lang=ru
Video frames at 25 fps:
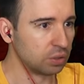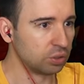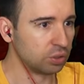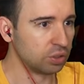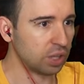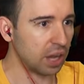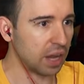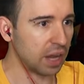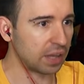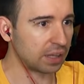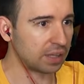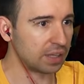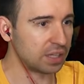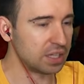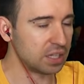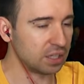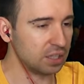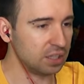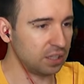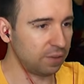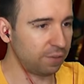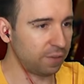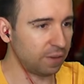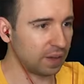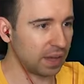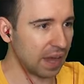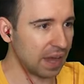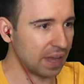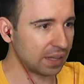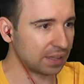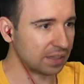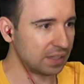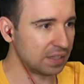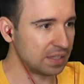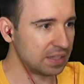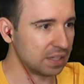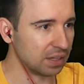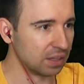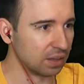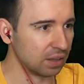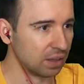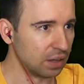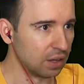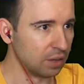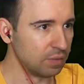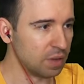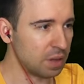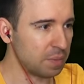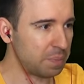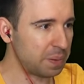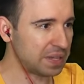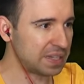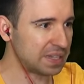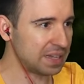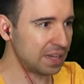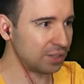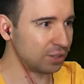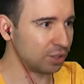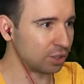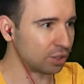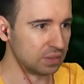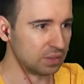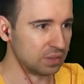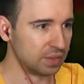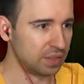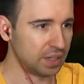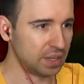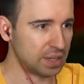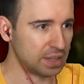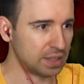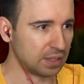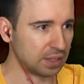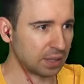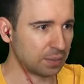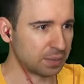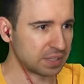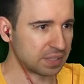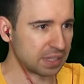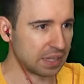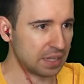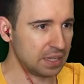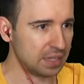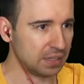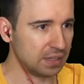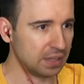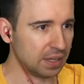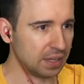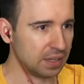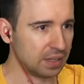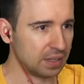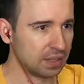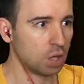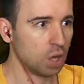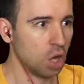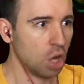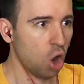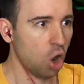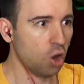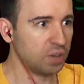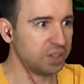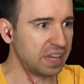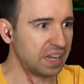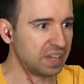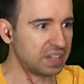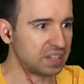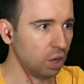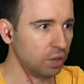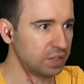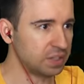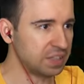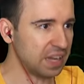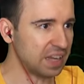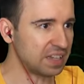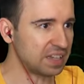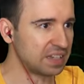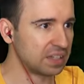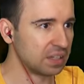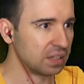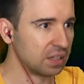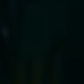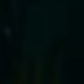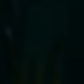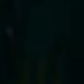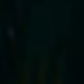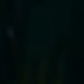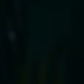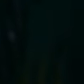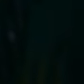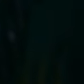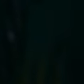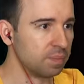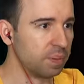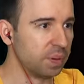Куда я отлетел? Нифига я отлетел. Он меня преследует? Он ну, где то там стоит, да? Он здесь! Он здесь! Вон он!